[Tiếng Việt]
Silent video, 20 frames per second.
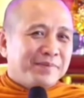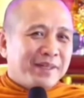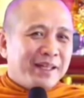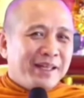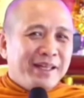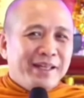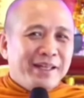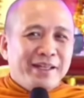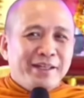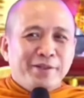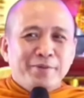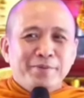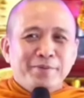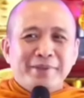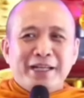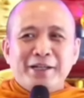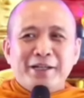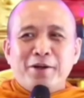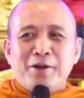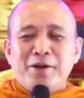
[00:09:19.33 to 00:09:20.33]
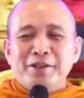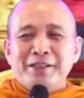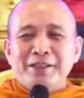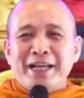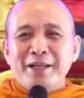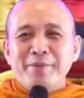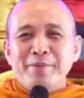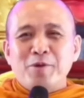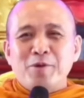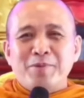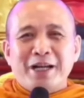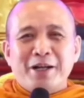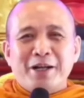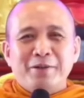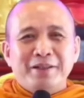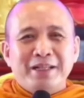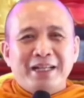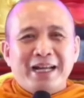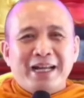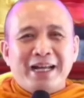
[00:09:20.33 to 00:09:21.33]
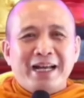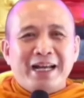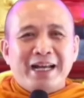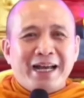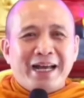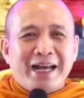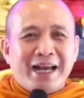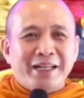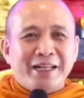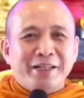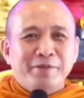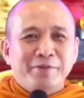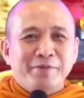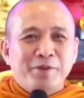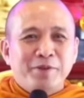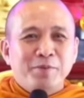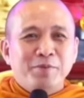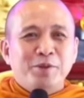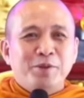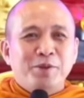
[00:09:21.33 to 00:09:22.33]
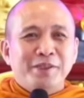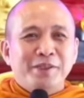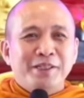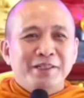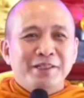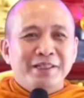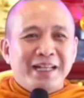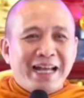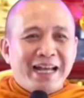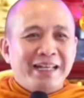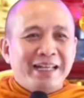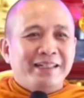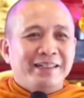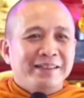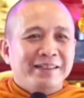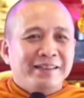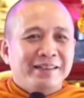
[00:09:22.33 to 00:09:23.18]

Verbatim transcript: thì chúng ta có thấy một câu là hạnh phúc của tương lai